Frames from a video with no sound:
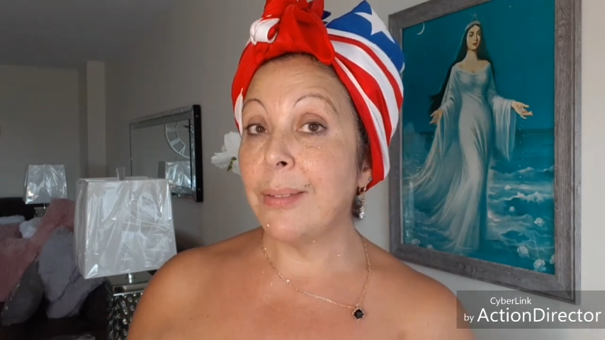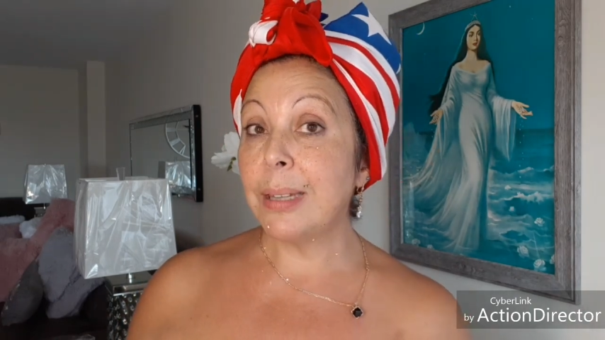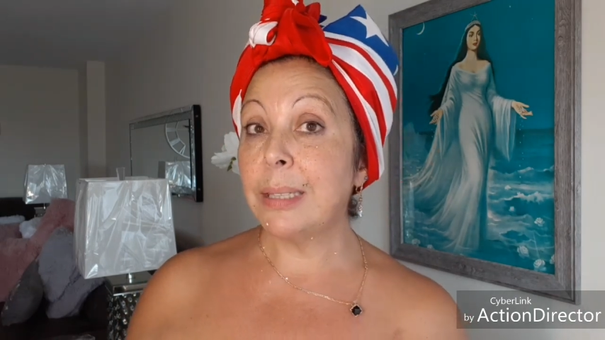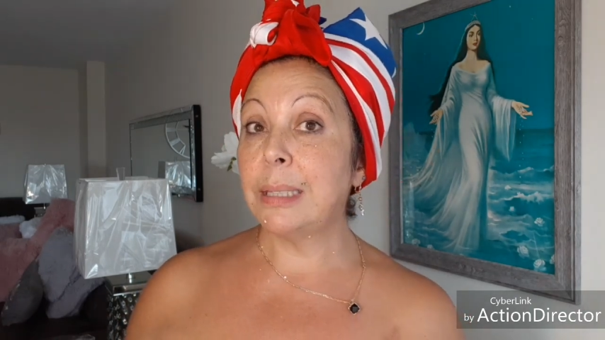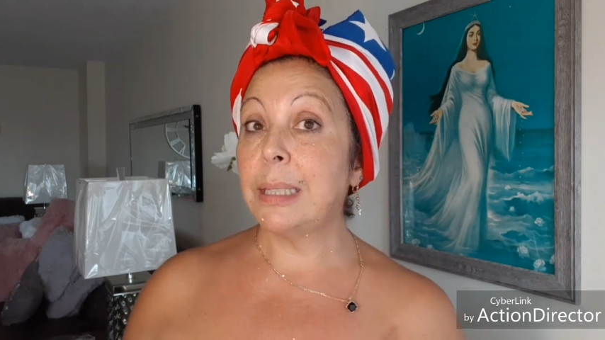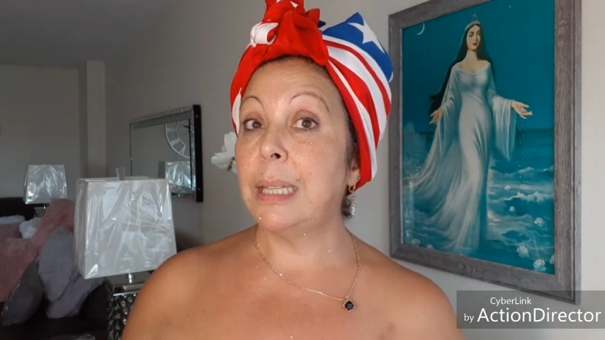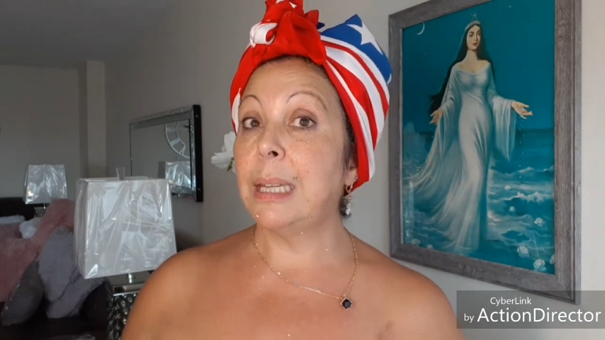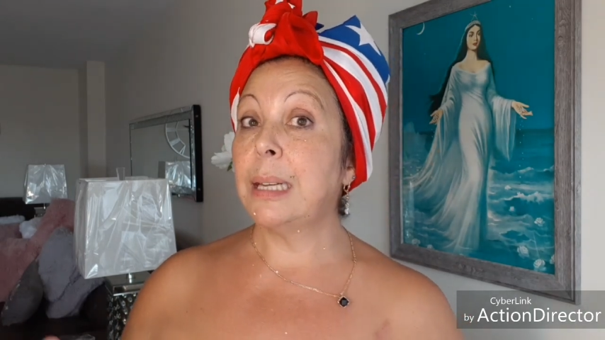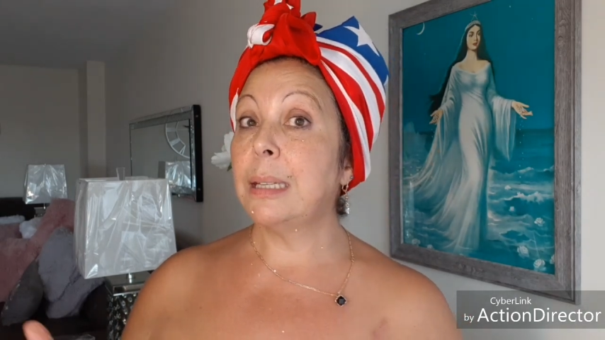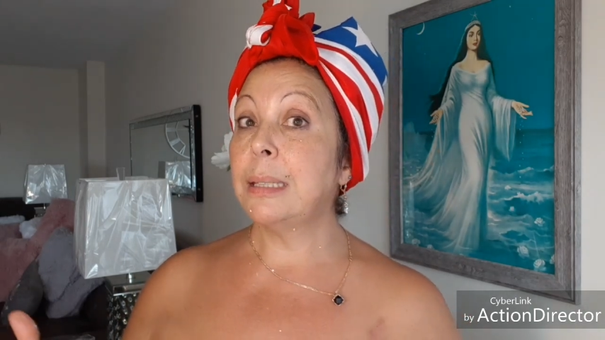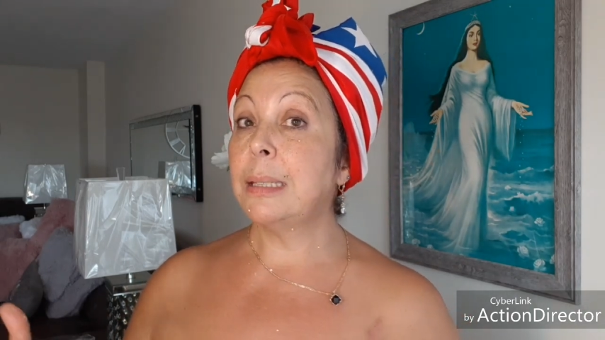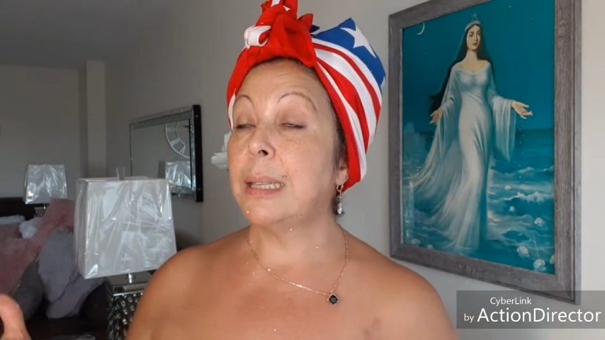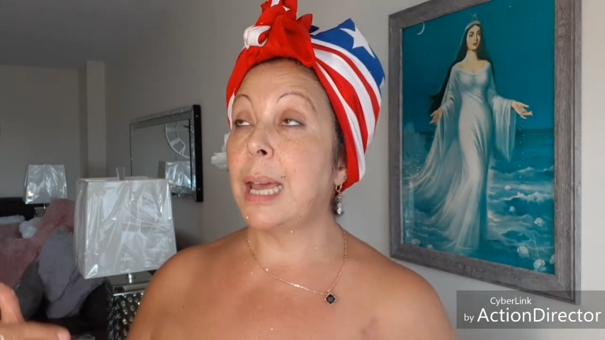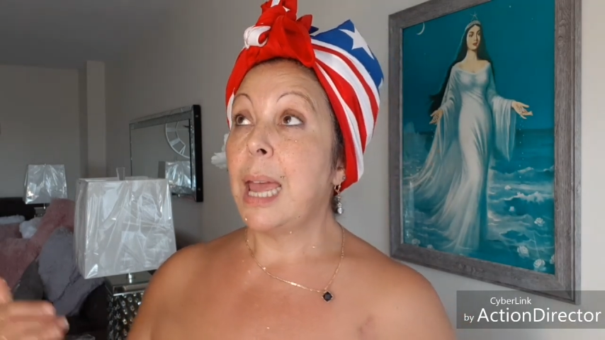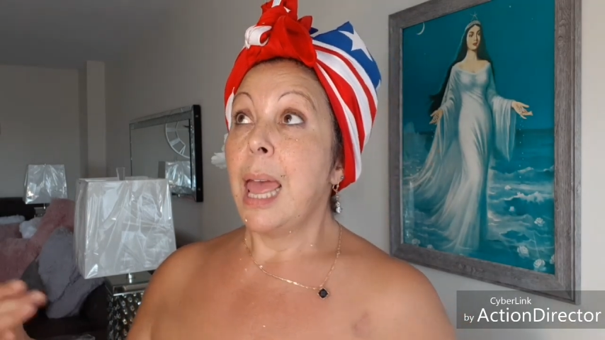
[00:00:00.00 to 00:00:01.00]

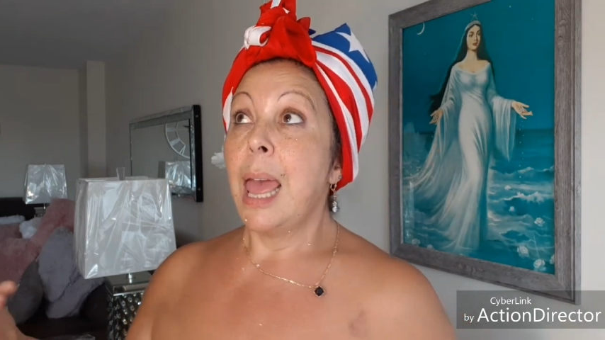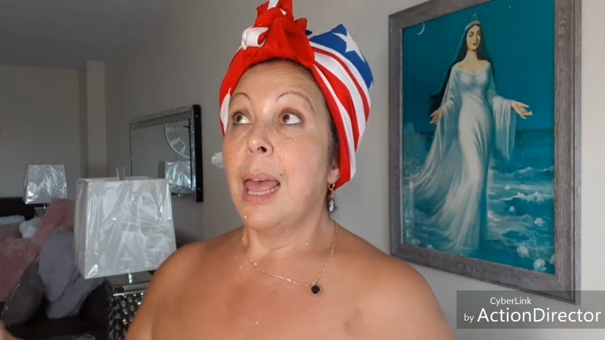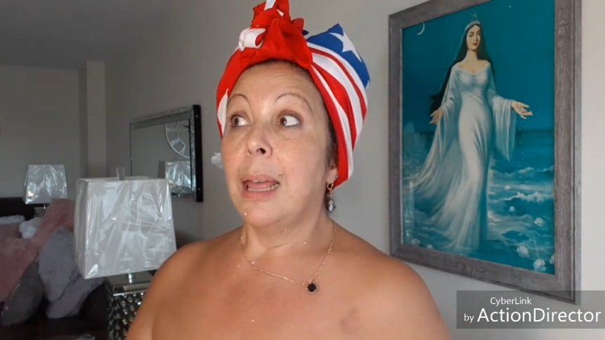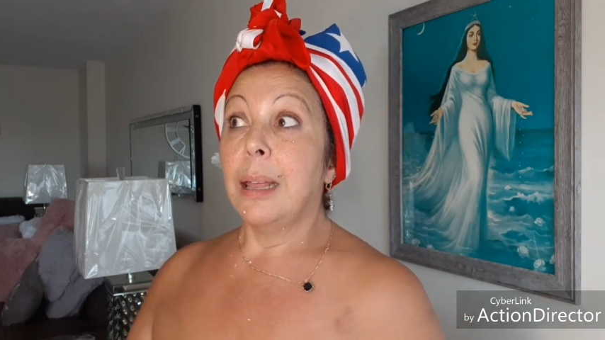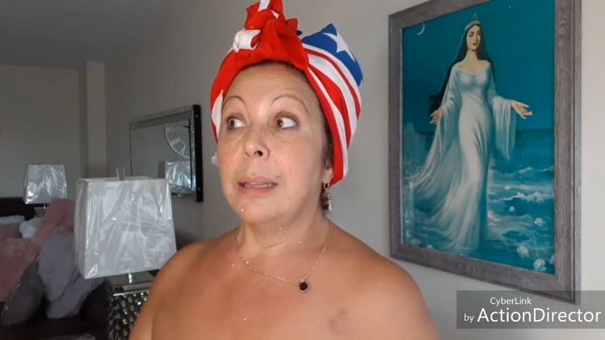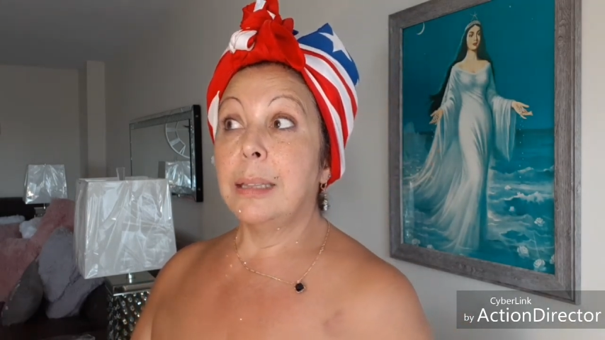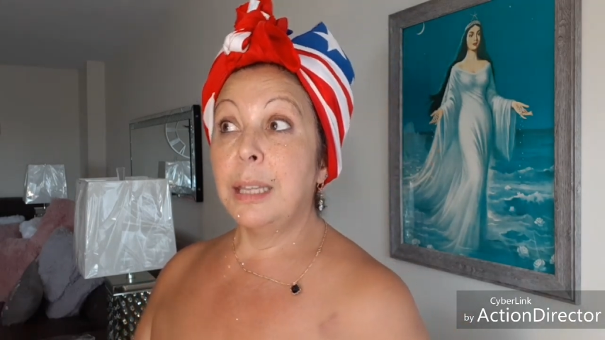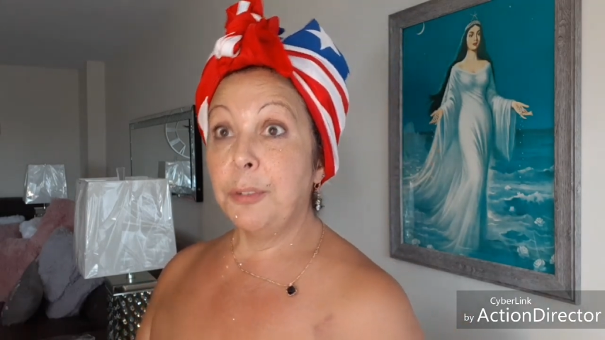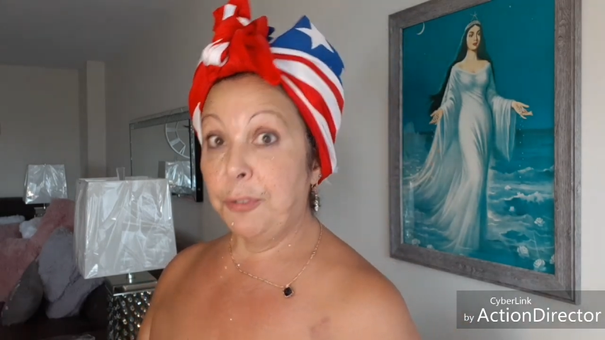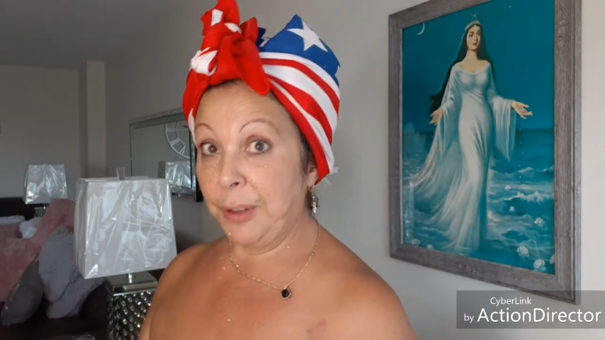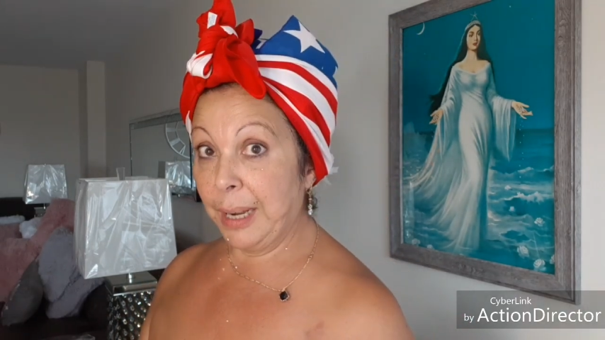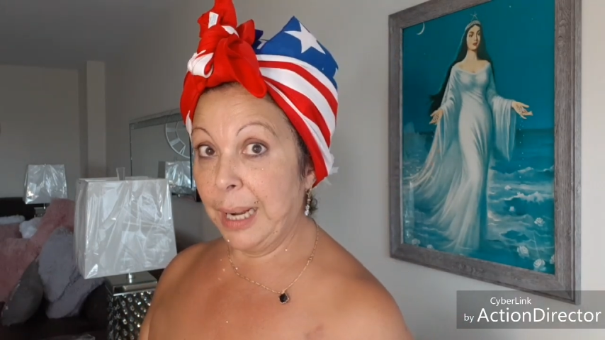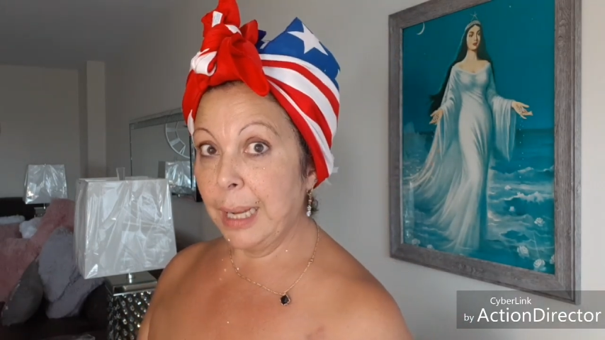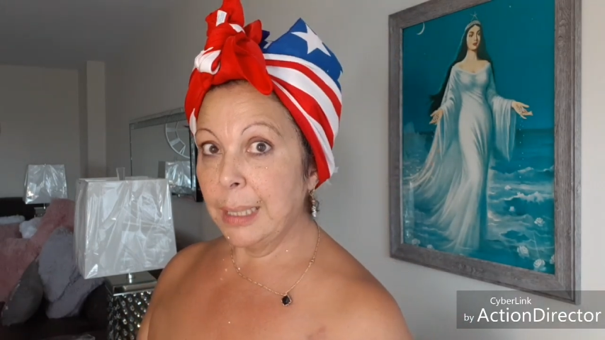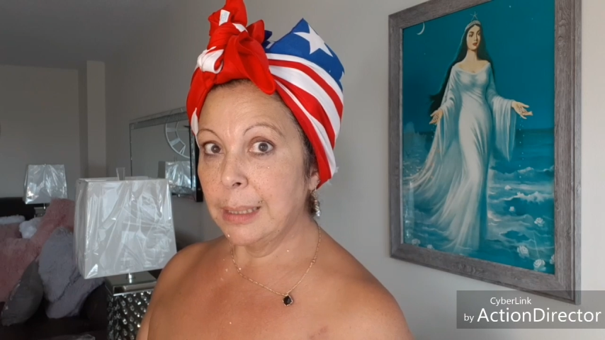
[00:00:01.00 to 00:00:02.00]
vestirse
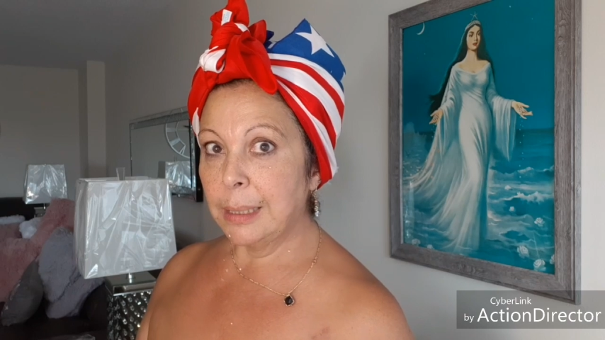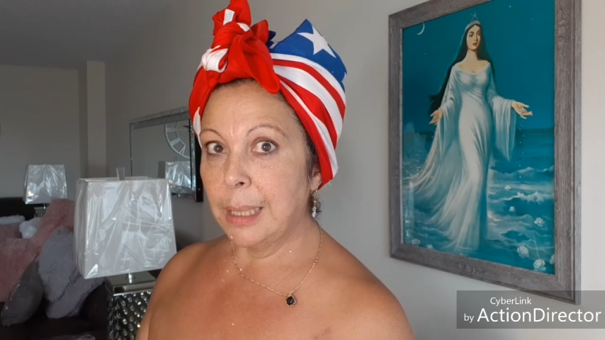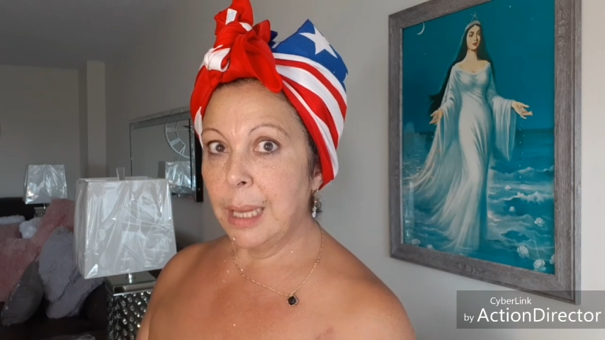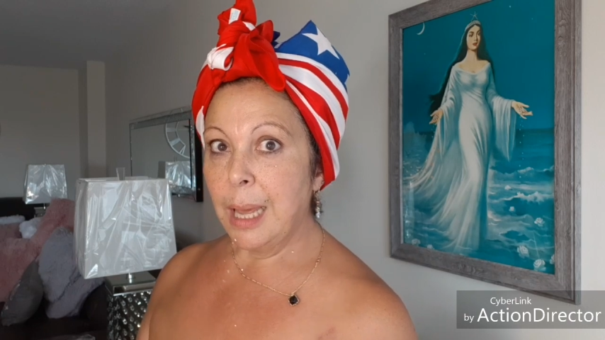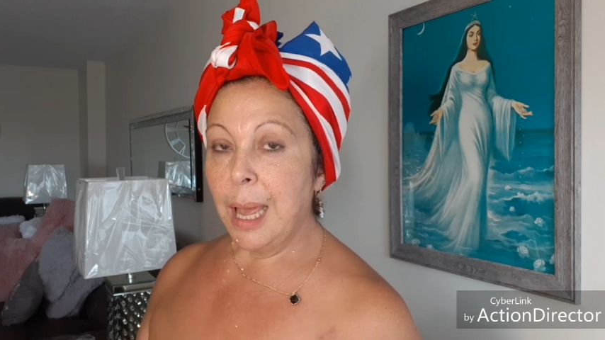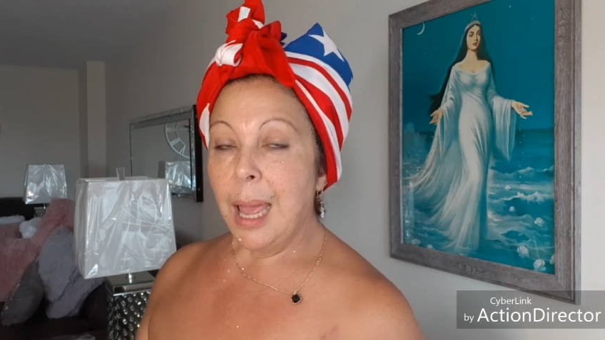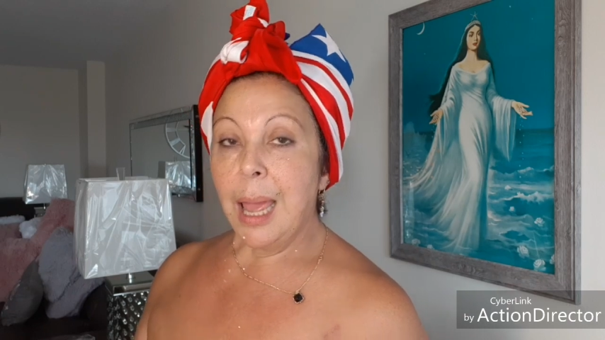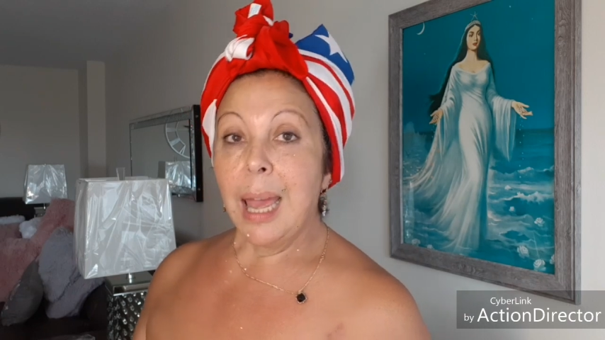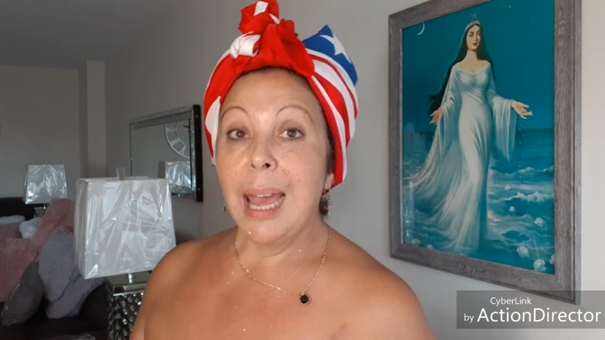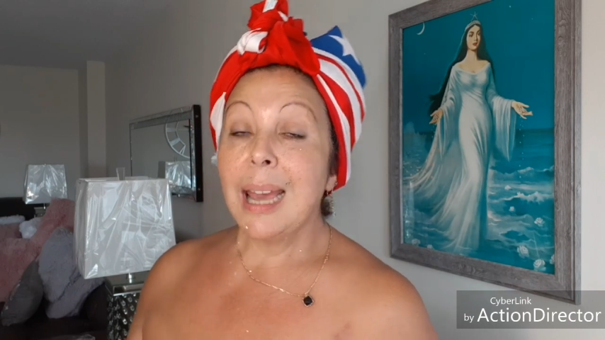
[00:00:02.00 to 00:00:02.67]
diferente,